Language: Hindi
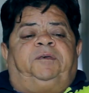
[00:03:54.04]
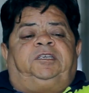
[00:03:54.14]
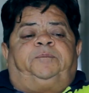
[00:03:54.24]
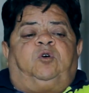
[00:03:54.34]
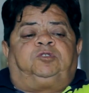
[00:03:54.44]
पे
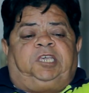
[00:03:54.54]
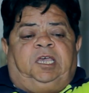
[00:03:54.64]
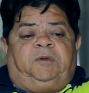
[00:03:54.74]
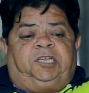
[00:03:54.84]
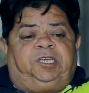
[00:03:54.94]
ये पहुंच
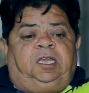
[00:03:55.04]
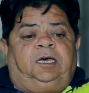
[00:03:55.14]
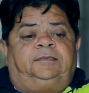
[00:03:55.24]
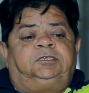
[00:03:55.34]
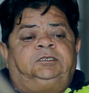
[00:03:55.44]
गया है
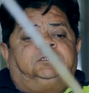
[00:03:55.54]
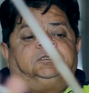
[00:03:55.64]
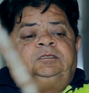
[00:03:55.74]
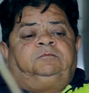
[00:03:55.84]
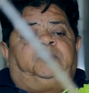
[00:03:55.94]

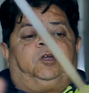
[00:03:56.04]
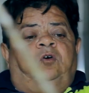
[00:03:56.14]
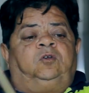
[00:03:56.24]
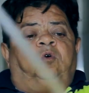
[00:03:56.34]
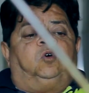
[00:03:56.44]
माशाल्लाह ब्राउन